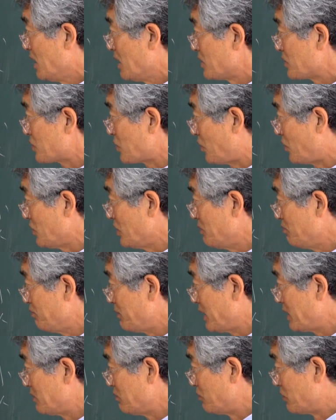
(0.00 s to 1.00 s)

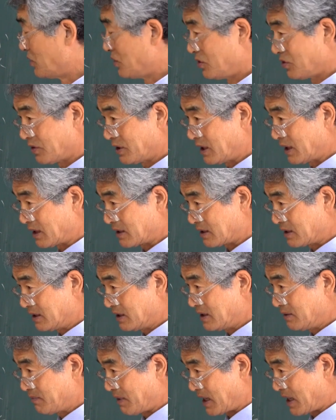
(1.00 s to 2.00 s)
소인배는 물용이라
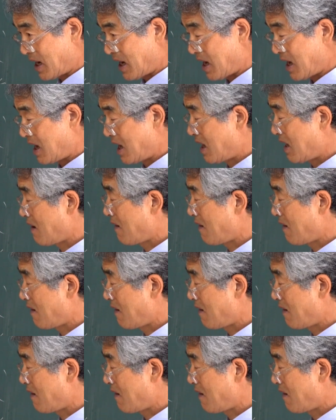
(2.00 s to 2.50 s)
쓰지 마라.